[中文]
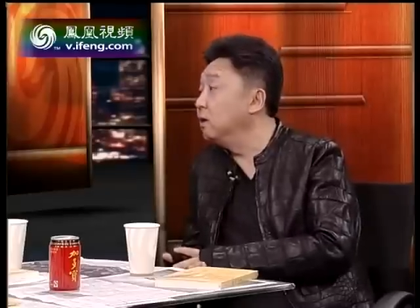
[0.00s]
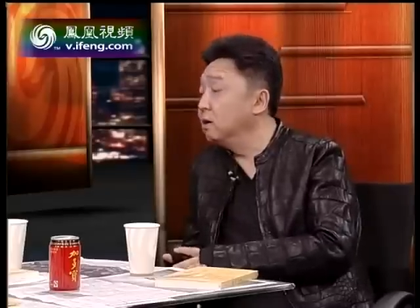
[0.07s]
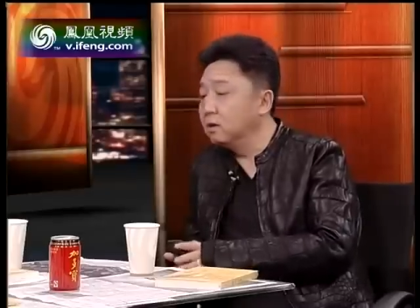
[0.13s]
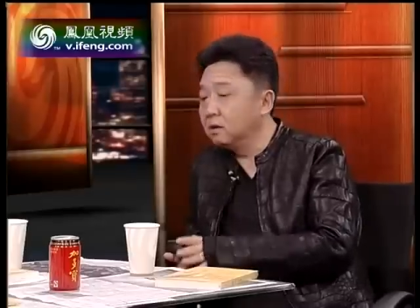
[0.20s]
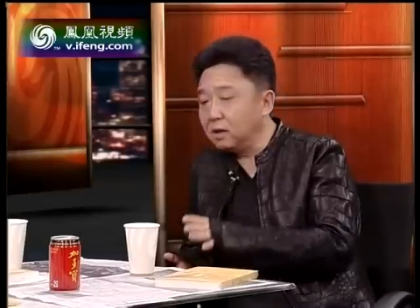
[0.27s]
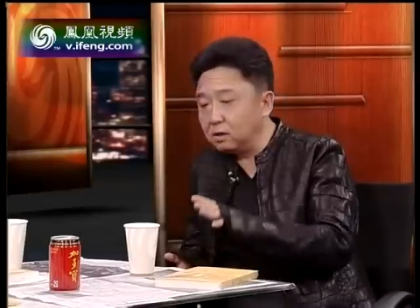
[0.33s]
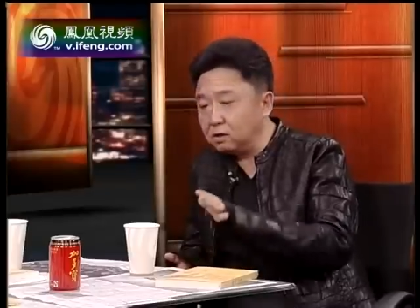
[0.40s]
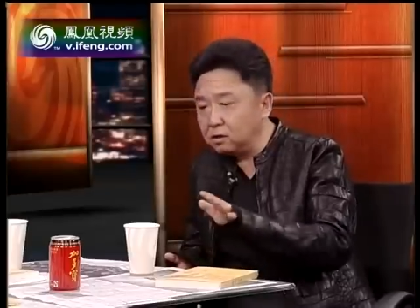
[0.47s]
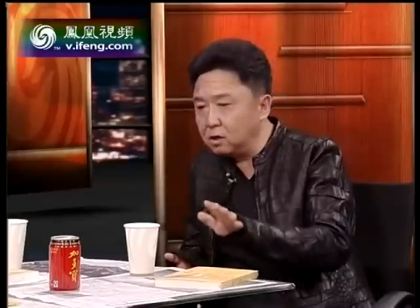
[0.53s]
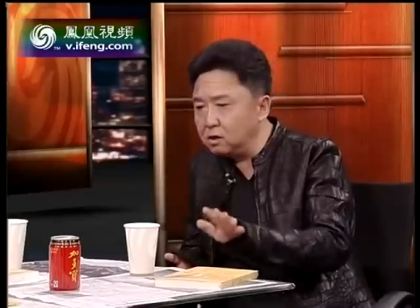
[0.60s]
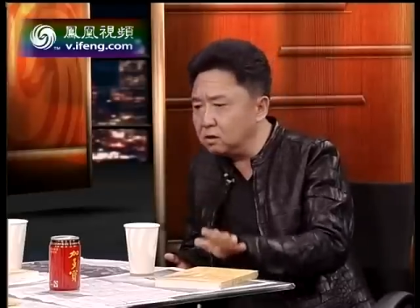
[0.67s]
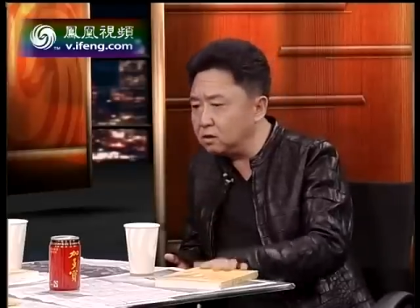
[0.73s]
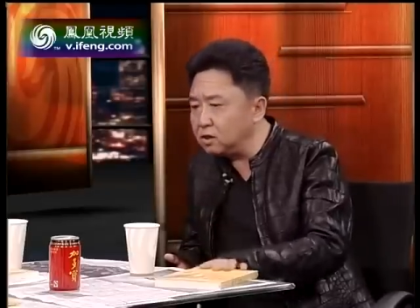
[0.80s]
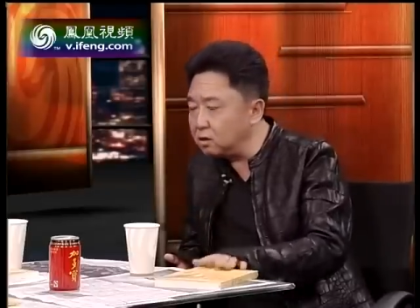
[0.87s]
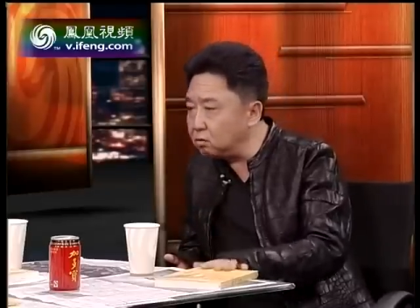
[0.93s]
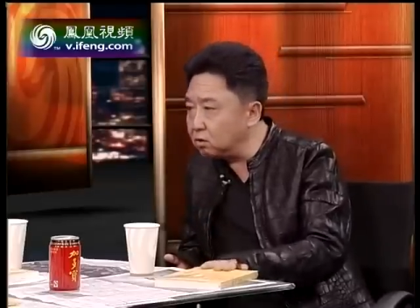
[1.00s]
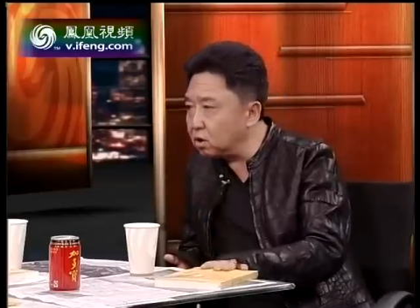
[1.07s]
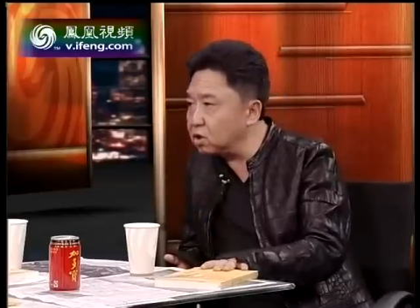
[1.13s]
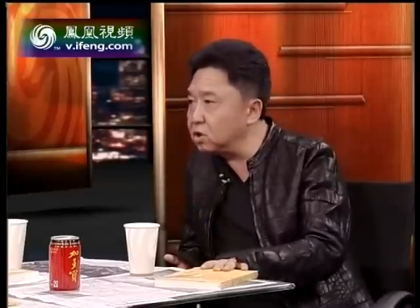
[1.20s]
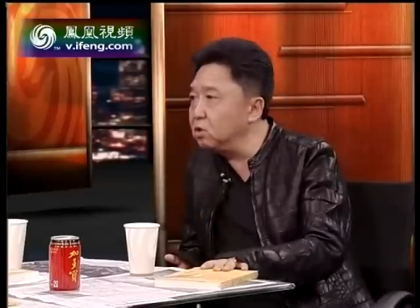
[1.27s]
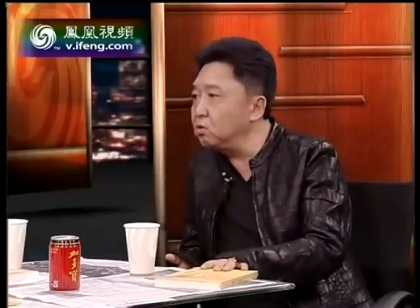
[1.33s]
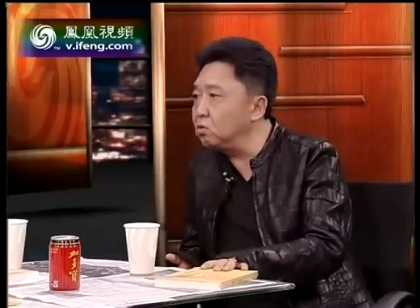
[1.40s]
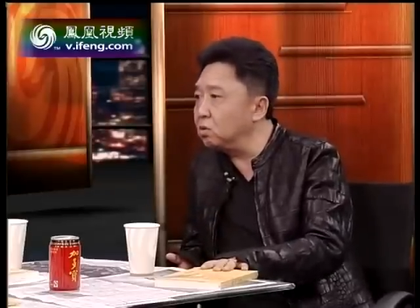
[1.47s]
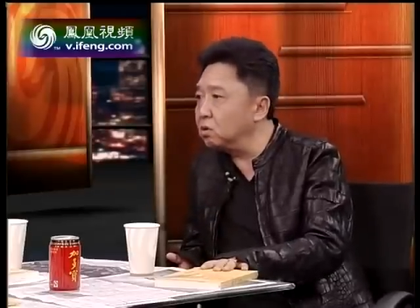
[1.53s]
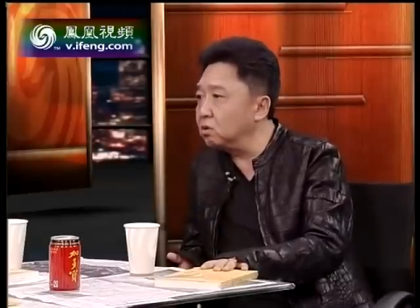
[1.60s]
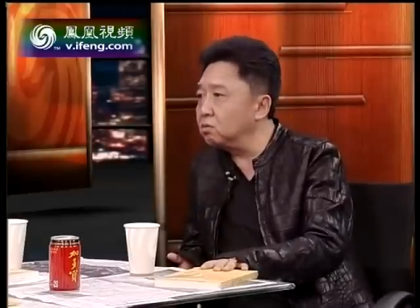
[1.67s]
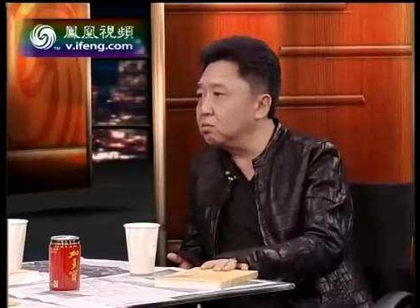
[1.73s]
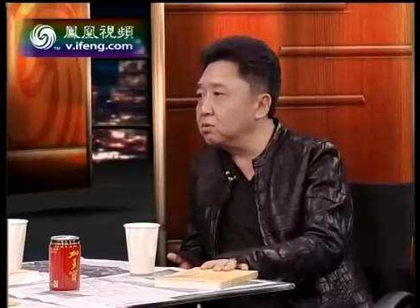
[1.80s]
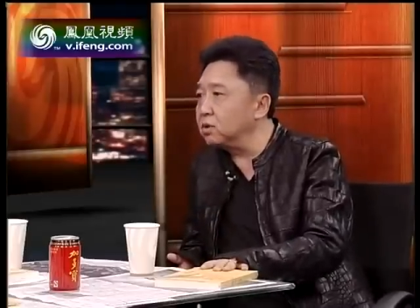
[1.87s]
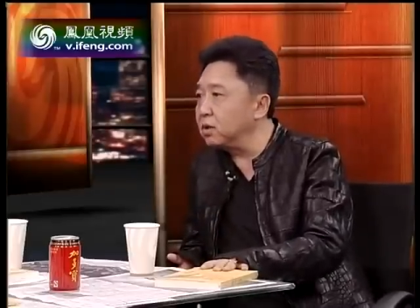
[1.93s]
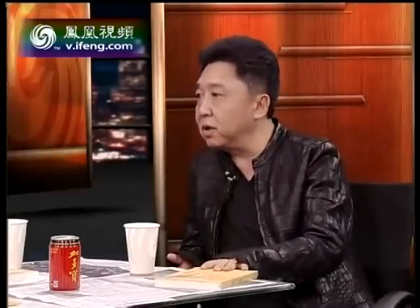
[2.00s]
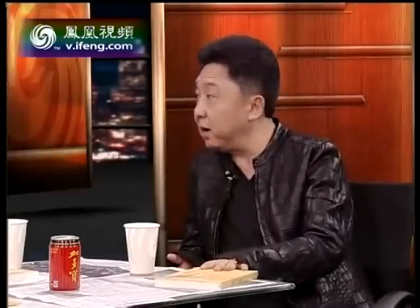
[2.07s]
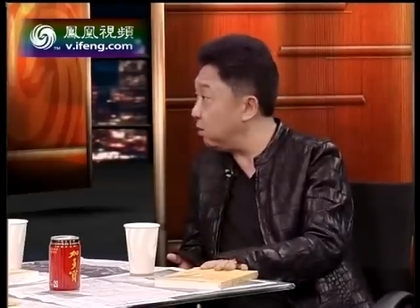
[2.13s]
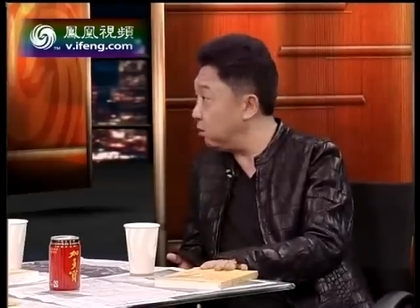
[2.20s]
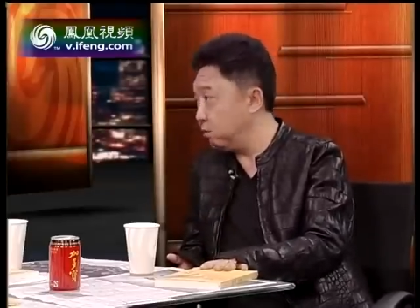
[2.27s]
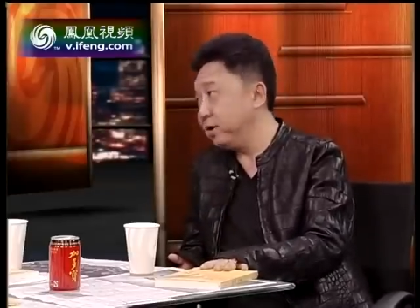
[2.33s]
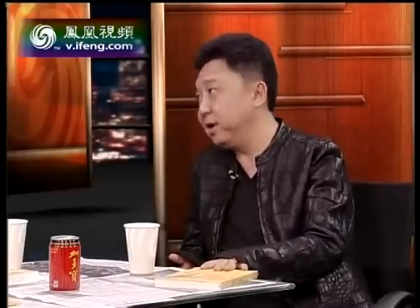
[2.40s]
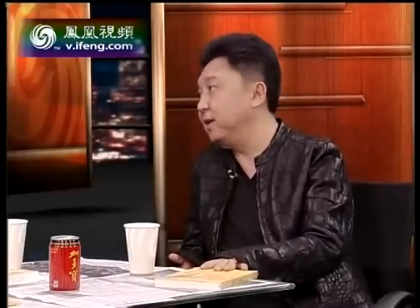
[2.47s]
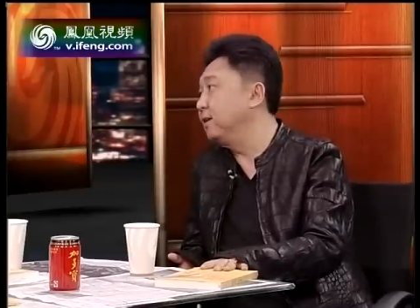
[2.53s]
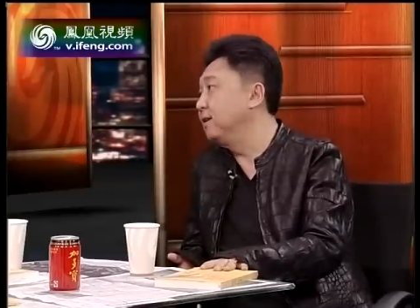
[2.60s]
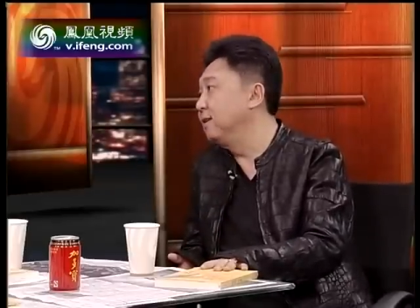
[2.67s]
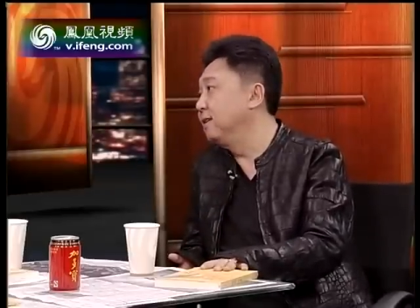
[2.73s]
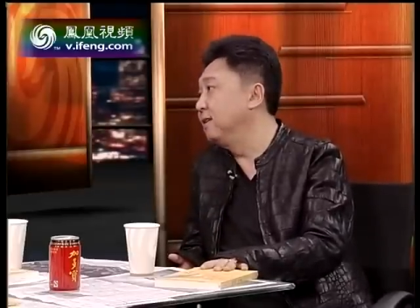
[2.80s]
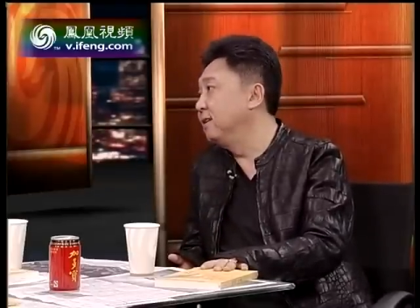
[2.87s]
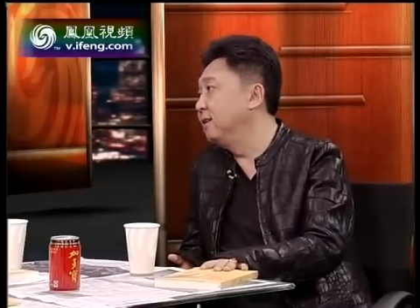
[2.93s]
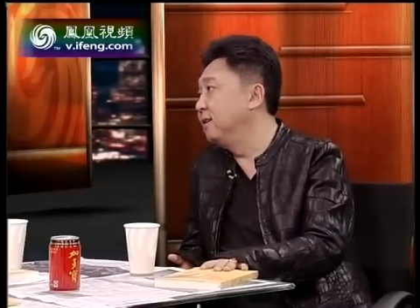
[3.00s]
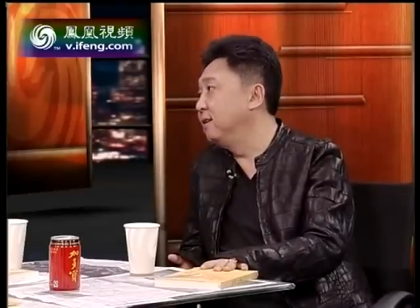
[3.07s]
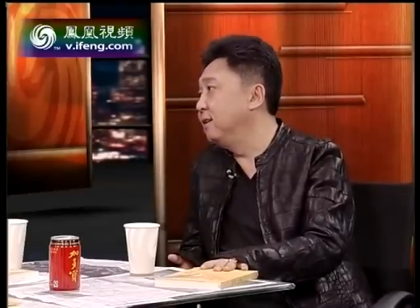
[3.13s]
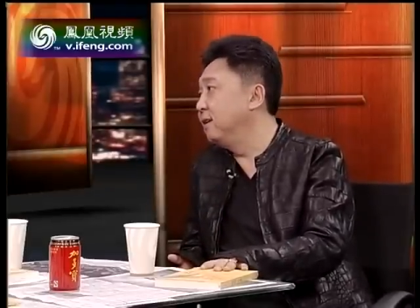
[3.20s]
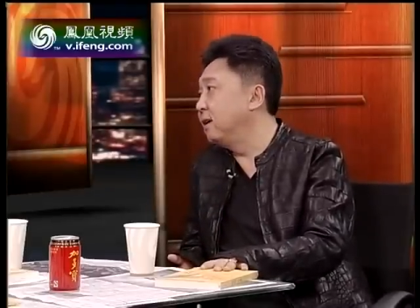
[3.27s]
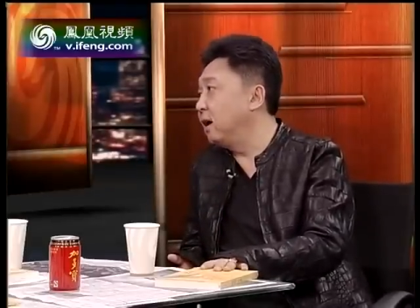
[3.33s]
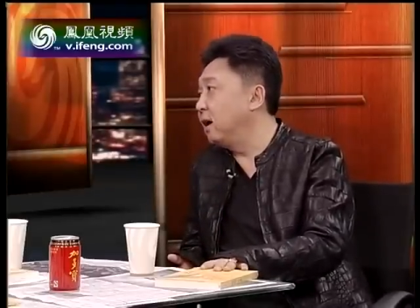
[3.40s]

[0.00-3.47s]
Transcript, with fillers: 对，但是真正接触到生活的东西，还是会的，